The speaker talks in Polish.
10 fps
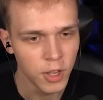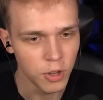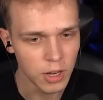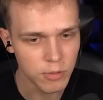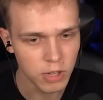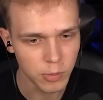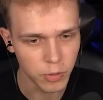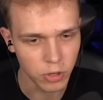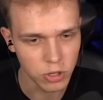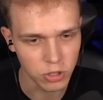I on na przykład
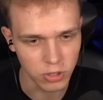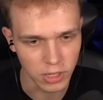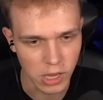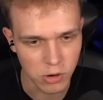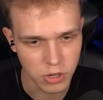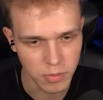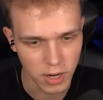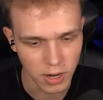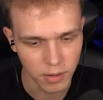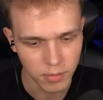podchodzi do takiego
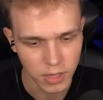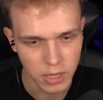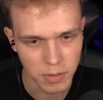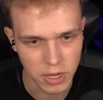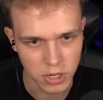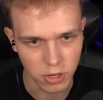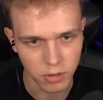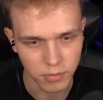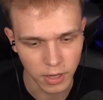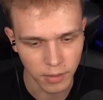ziemniaka i bierze
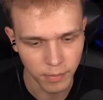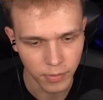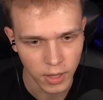go, nie?